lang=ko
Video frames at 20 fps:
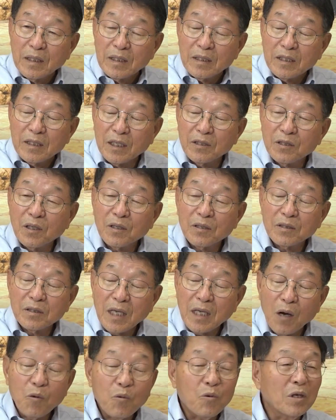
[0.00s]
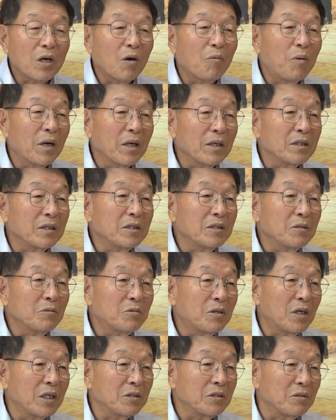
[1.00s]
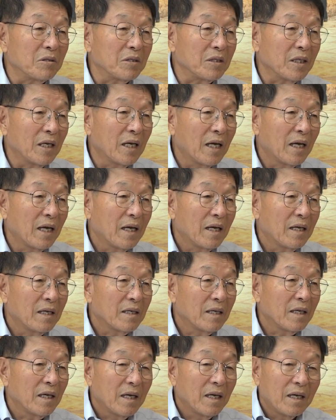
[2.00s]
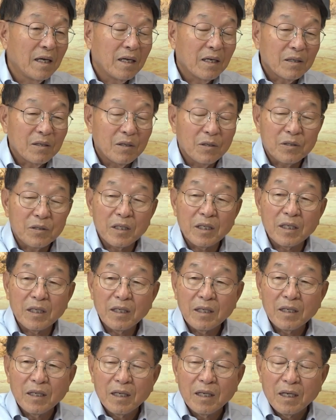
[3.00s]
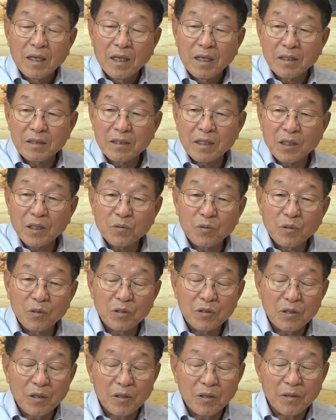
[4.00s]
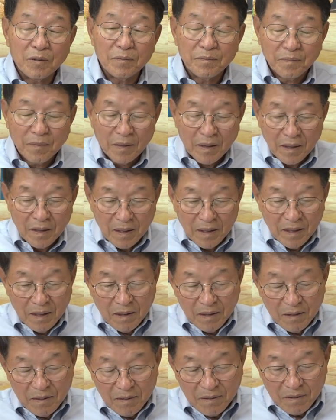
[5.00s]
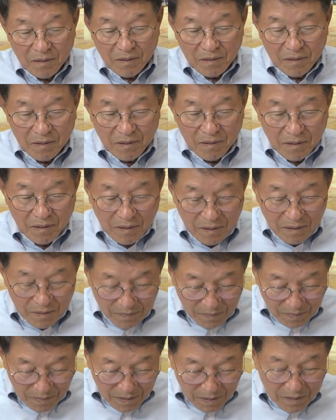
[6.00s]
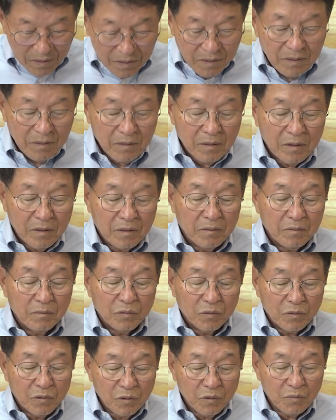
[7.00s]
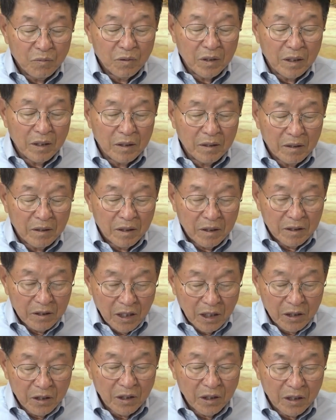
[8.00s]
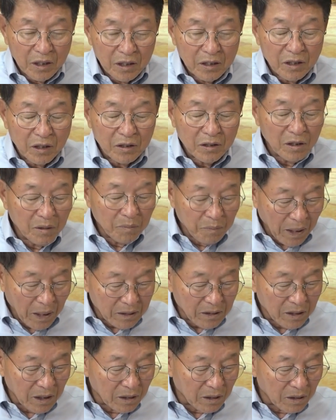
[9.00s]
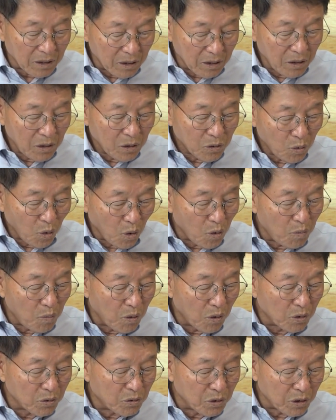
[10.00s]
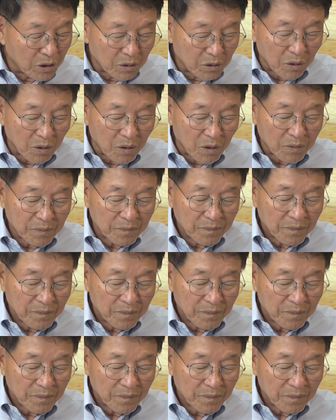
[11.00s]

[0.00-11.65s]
재정 창고라고 봐야겠죠 트레저리 거기에 항상 두어서 어, 충분한 재정이 있어서 백성들을 돌볼 수 있도록